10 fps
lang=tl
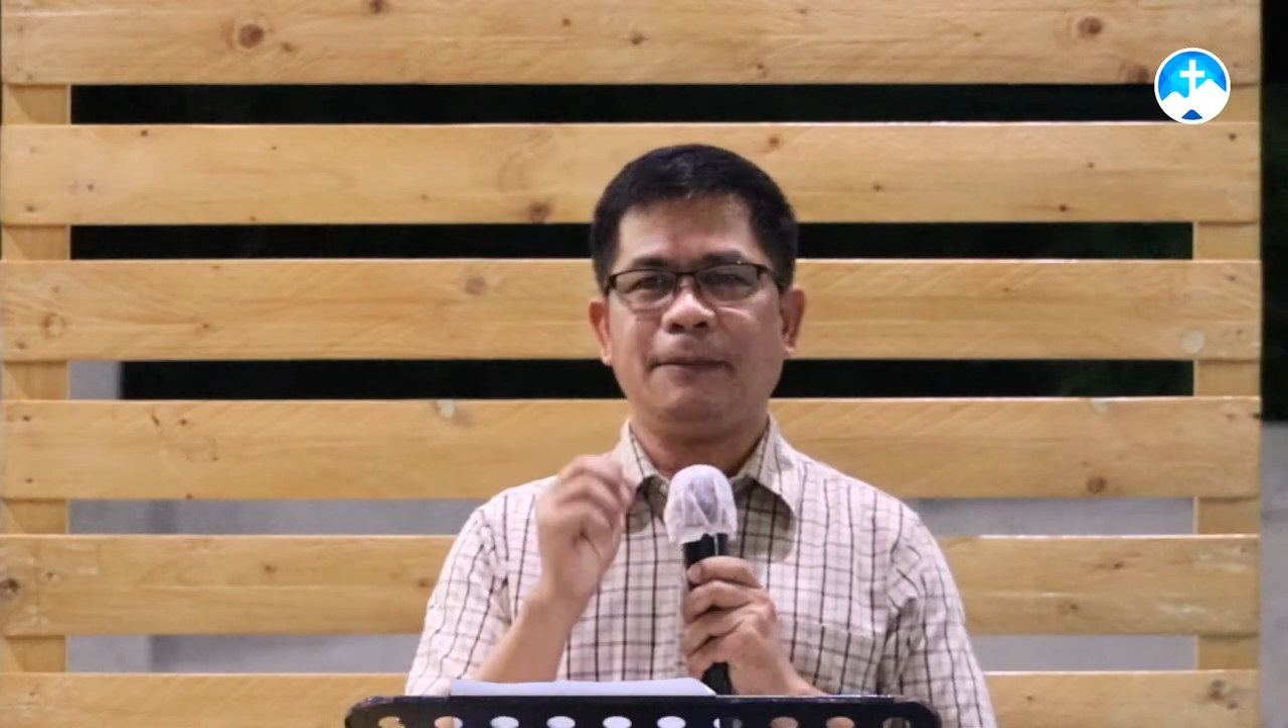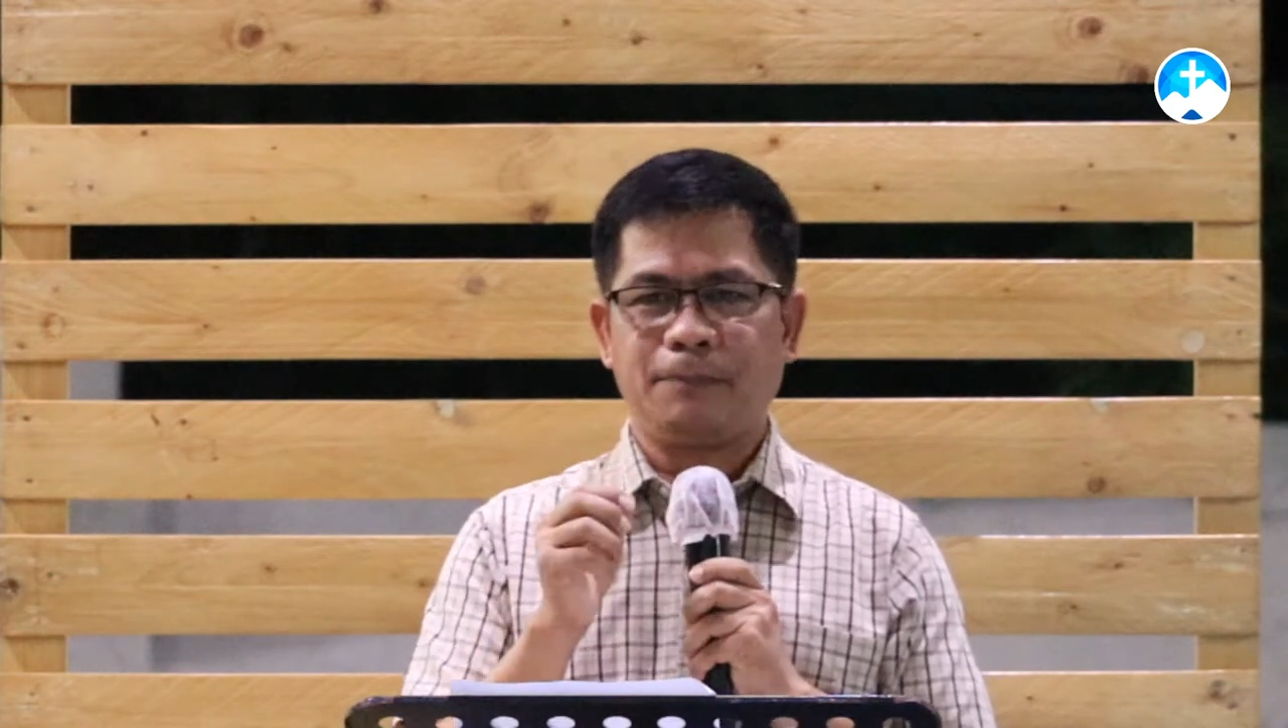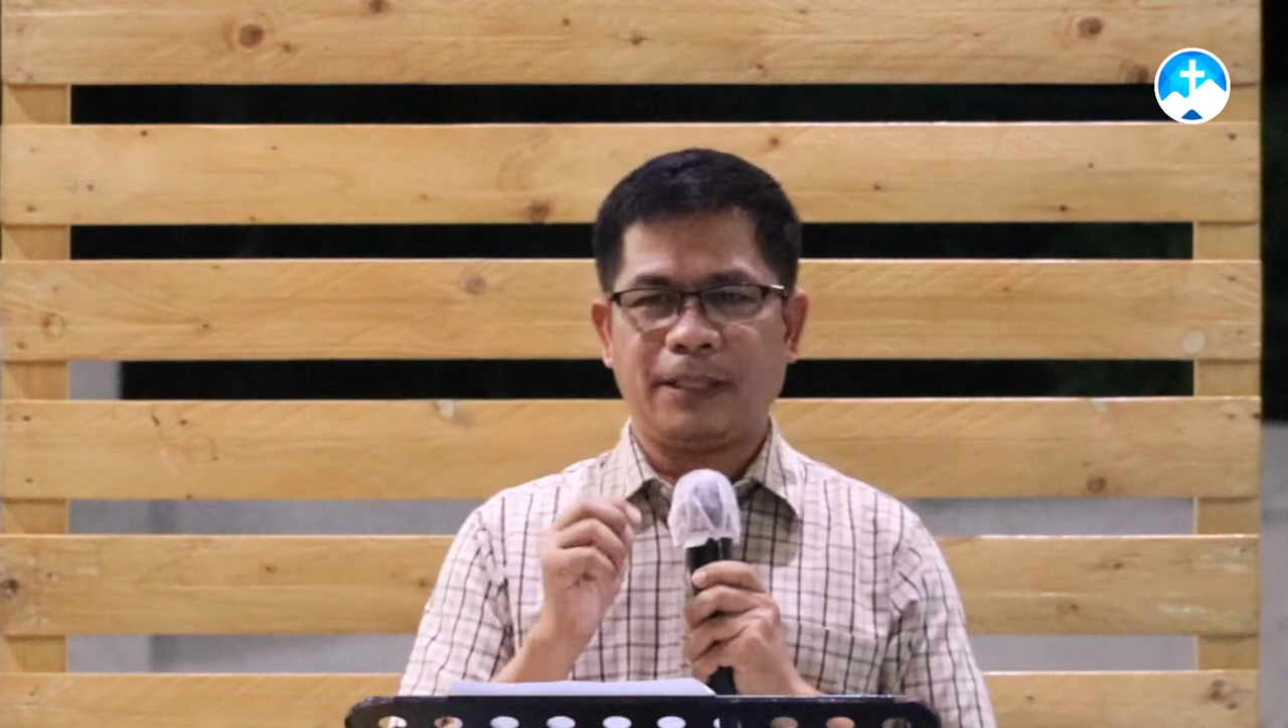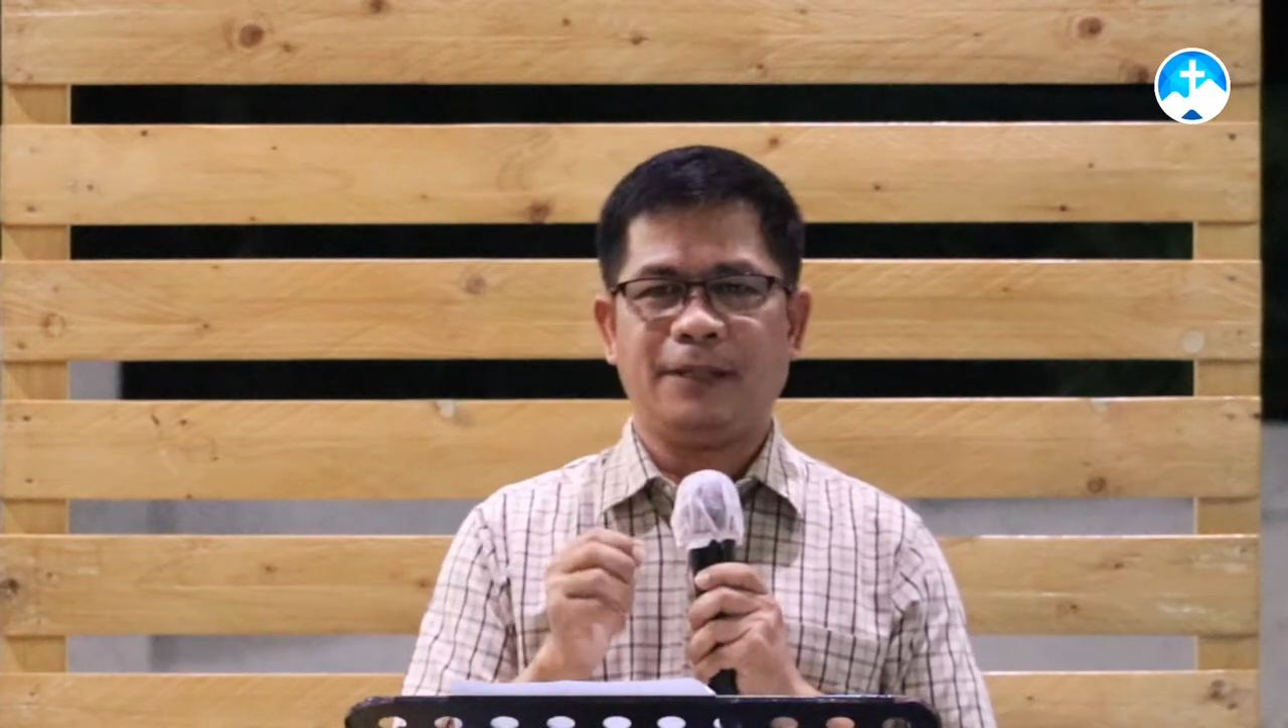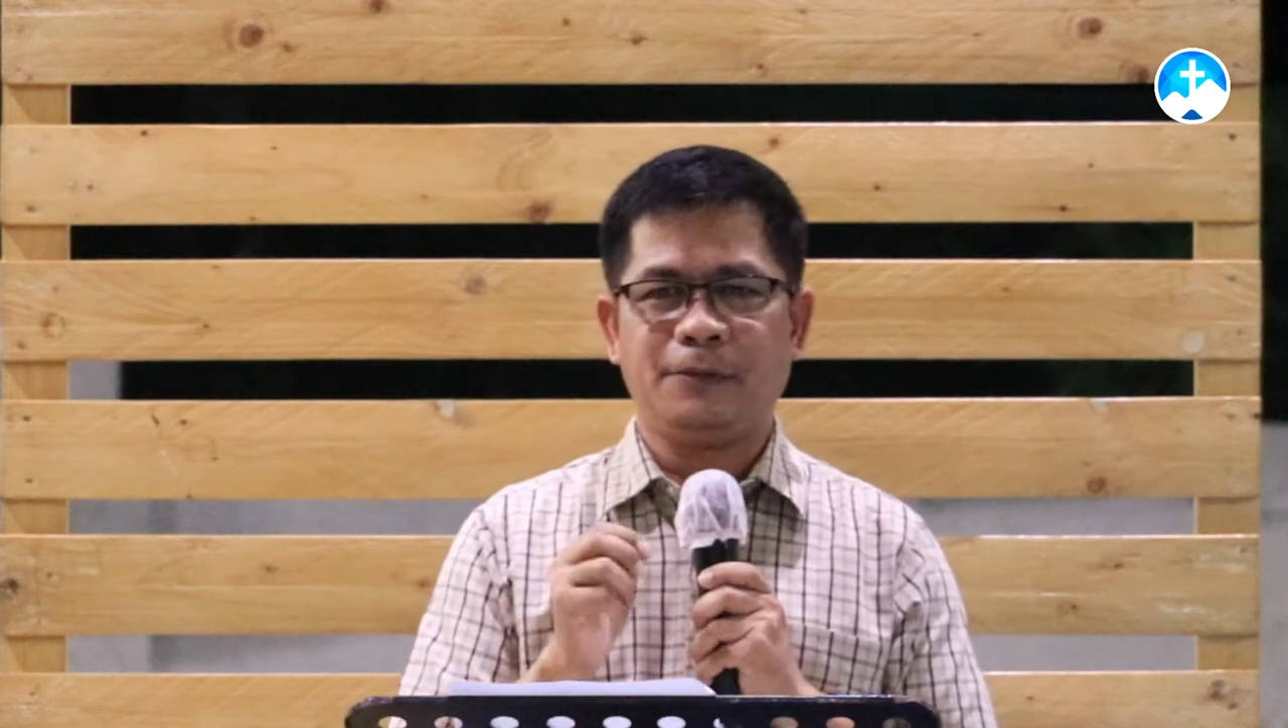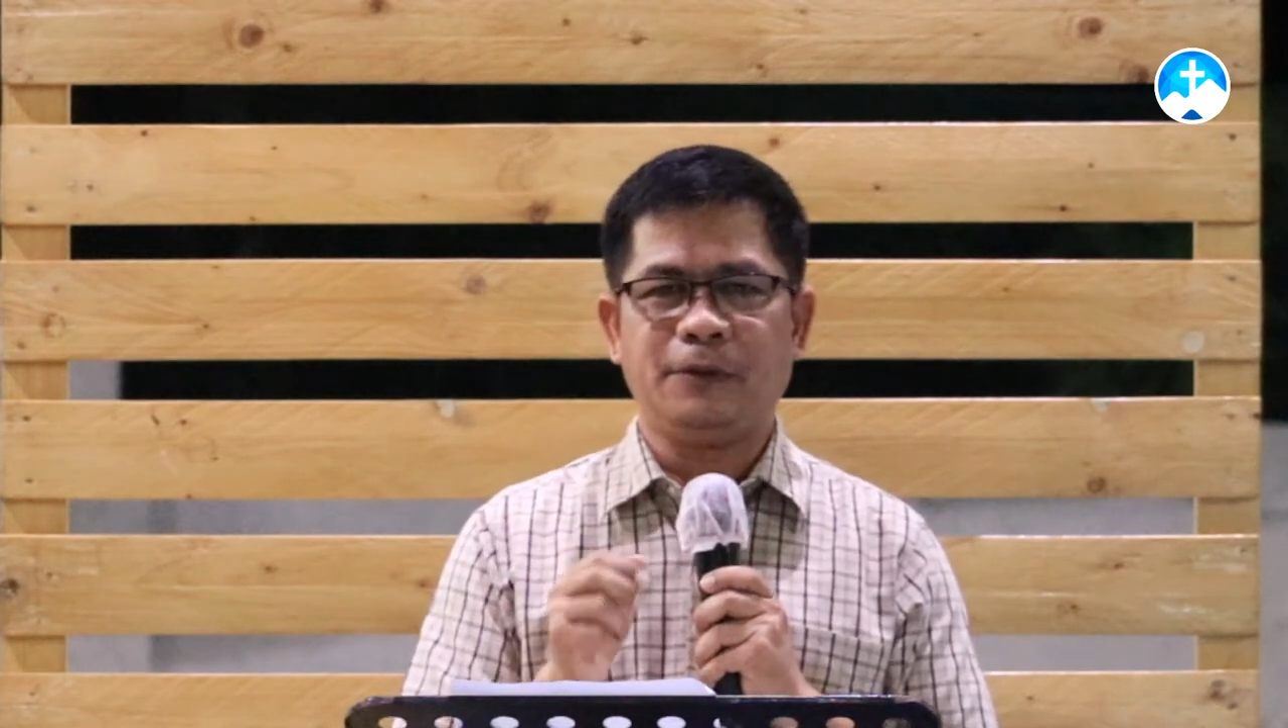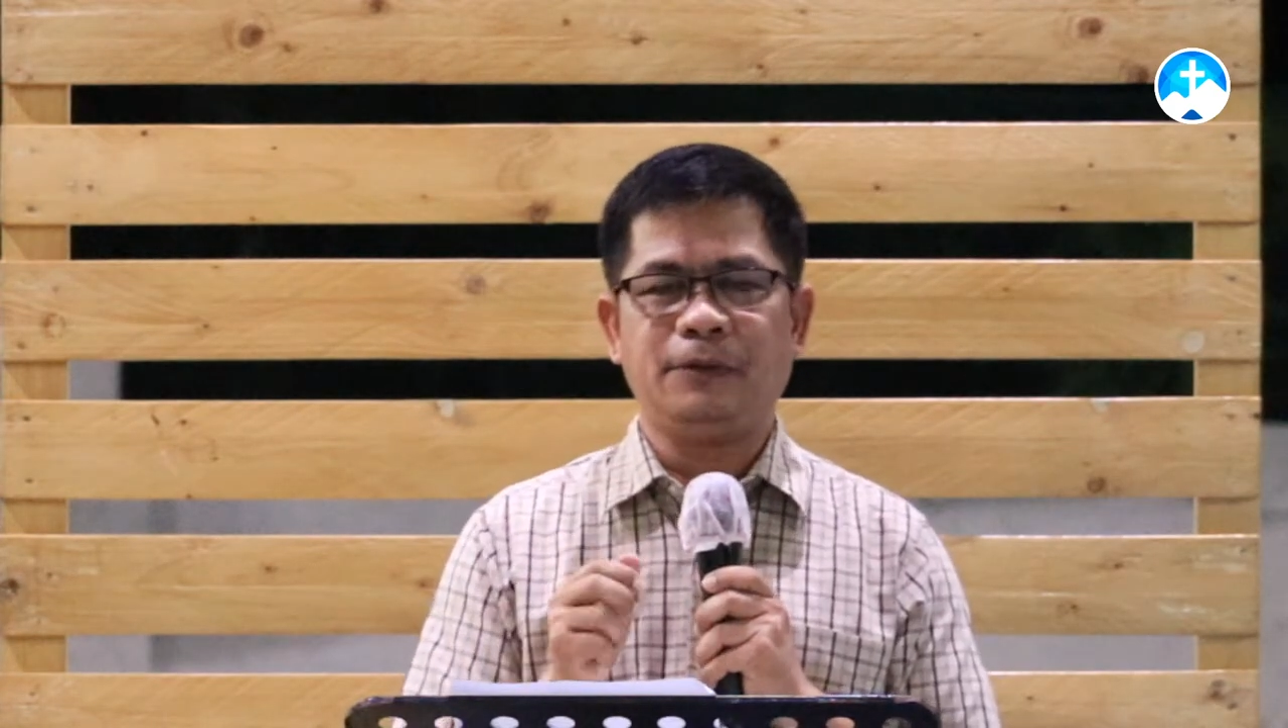panahon